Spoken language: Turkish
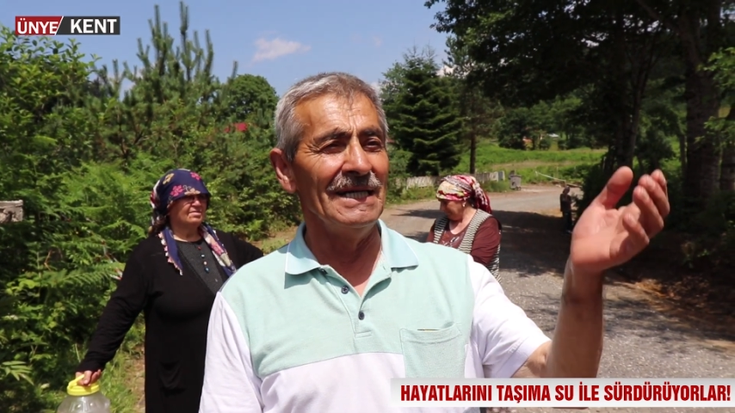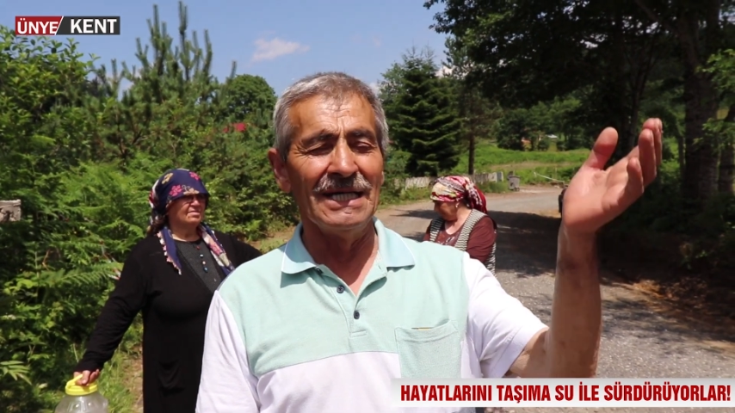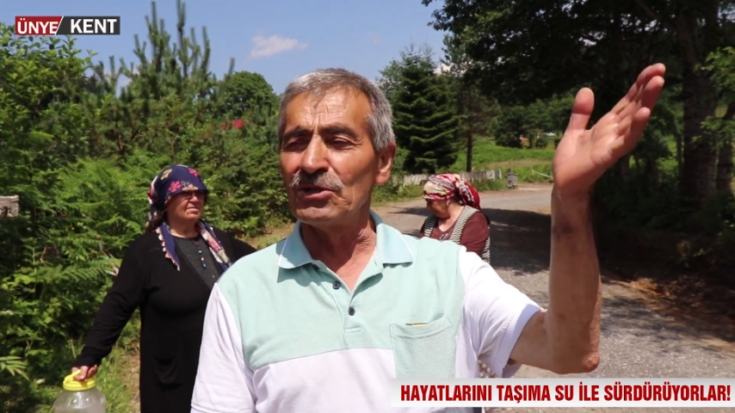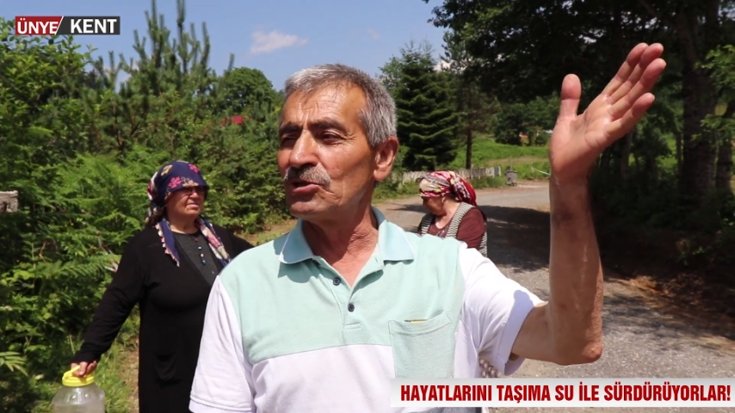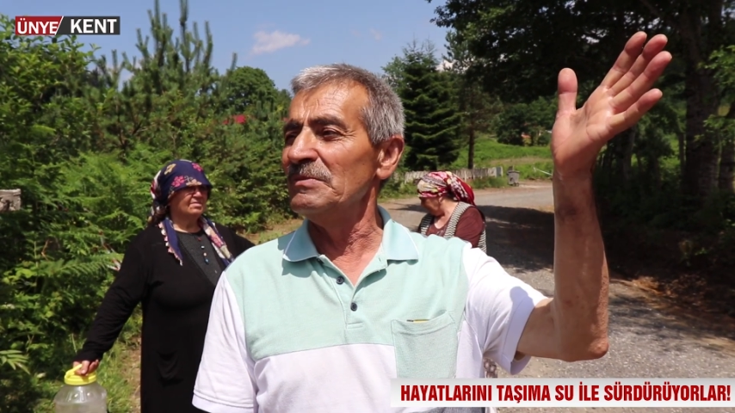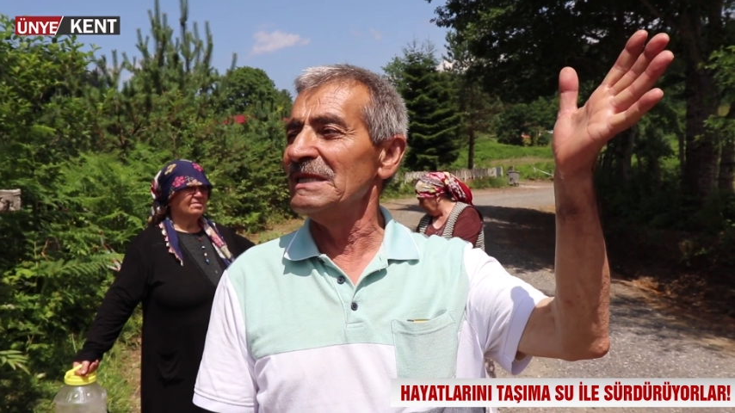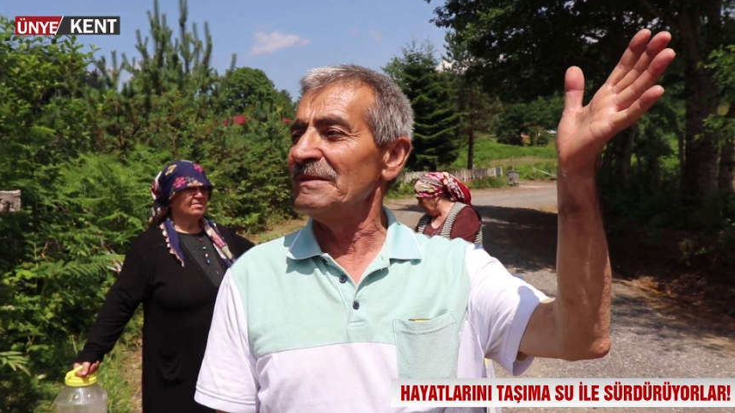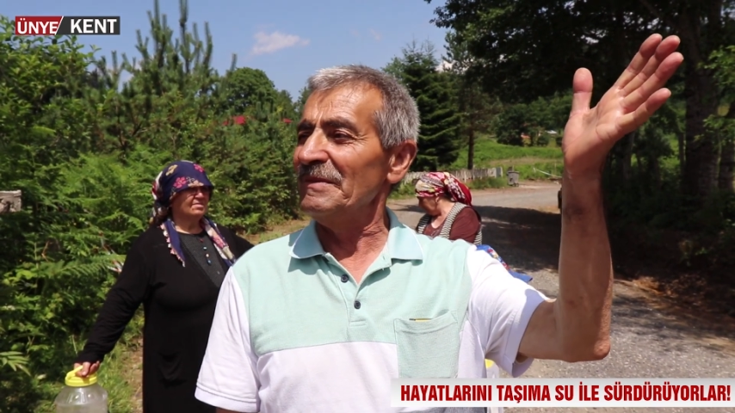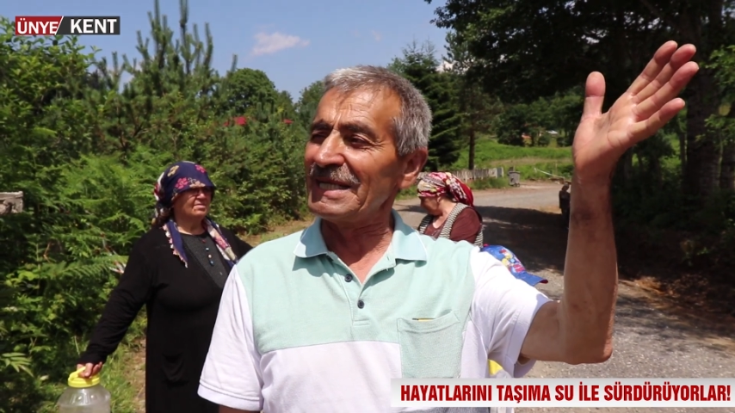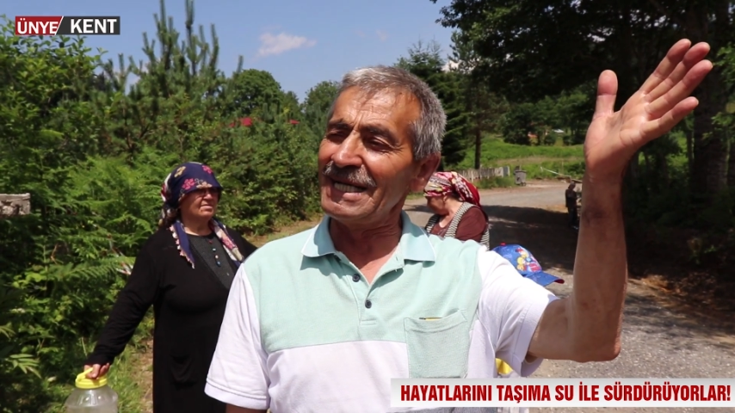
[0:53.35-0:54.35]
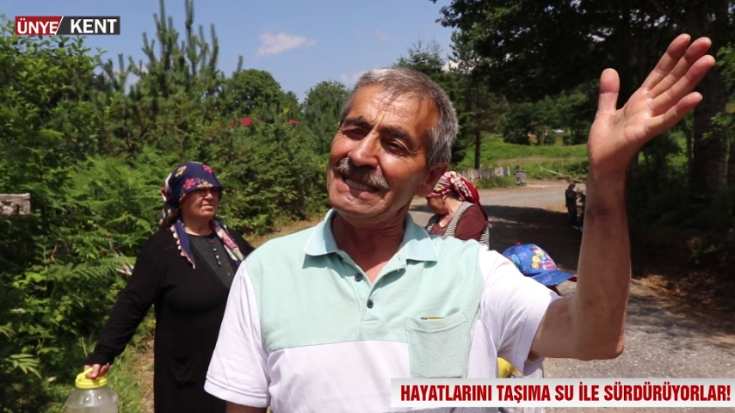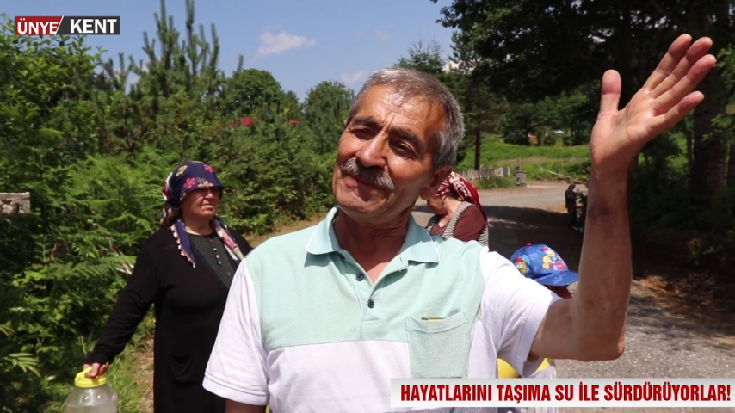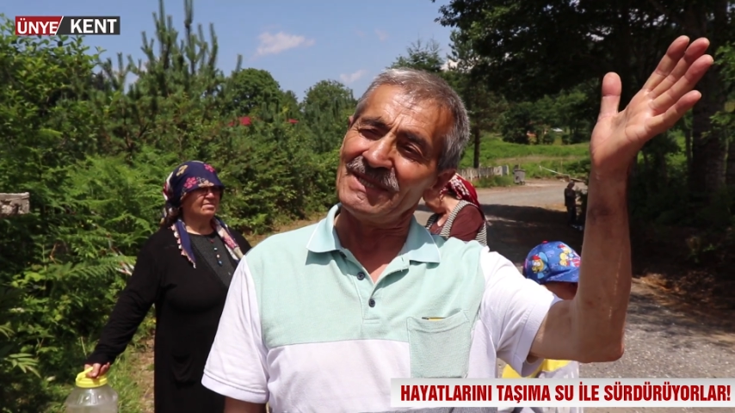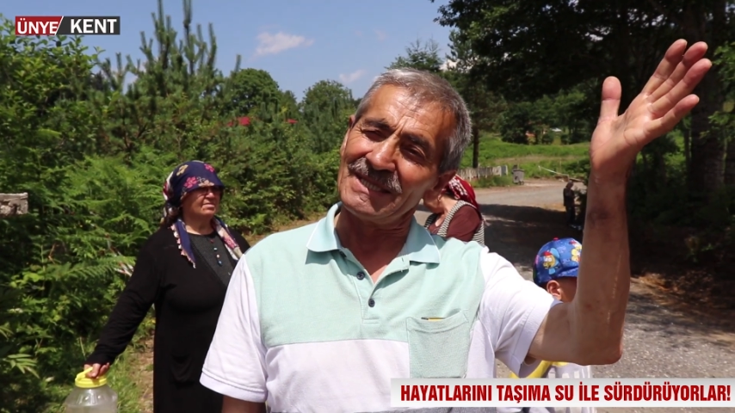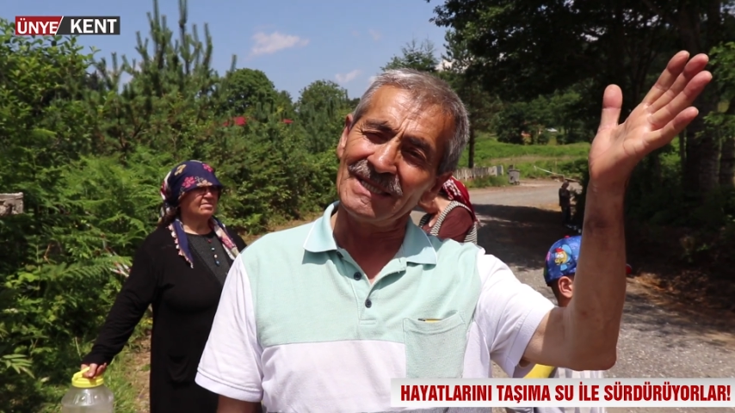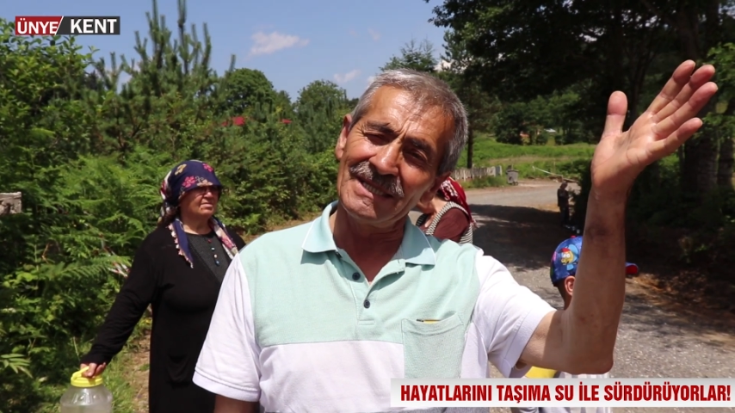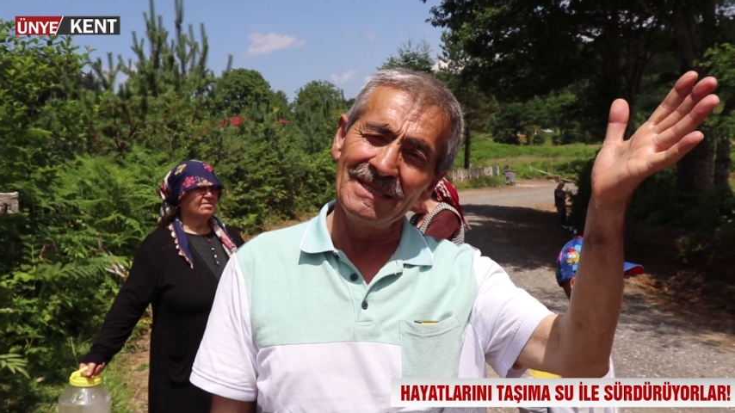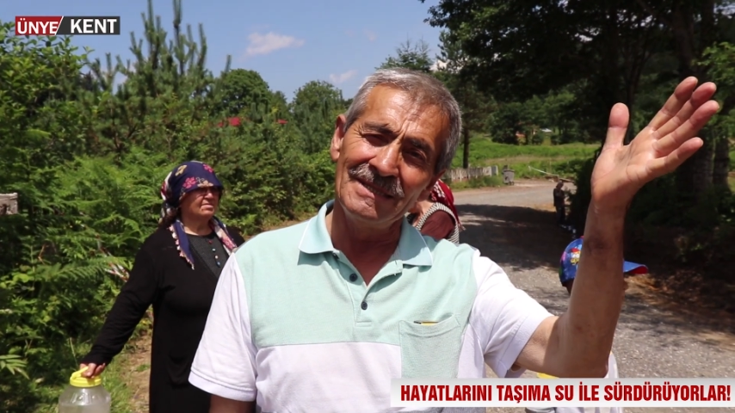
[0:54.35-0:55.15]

iyi kötü bir mekan yaptırdık.